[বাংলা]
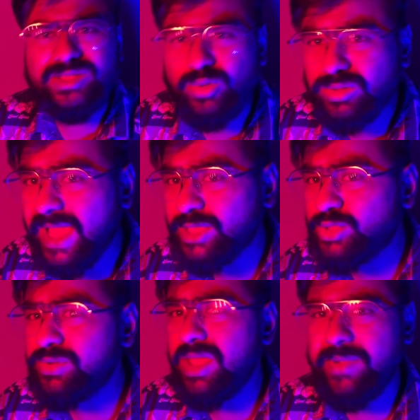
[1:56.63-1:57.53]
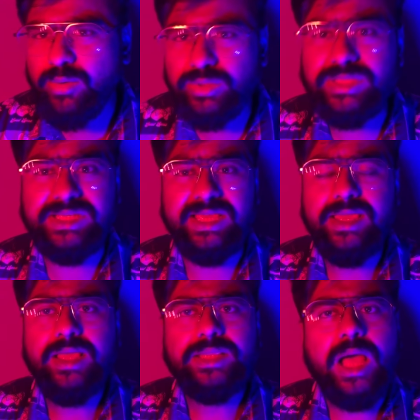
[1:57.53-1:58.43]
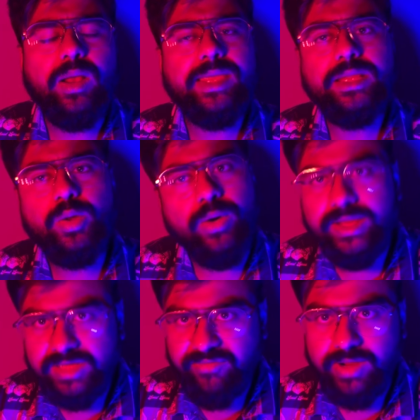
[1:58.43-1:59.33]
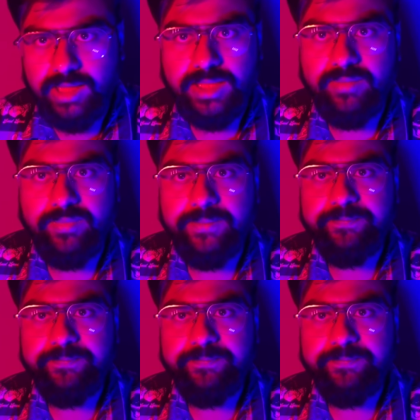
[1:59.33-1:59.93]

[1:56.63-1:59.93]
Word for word: করতে অ্যাকচুয়ালি আমাকে হচ্ছে তাহলে কিন্তু অনেকটাই ফারাক থাকবে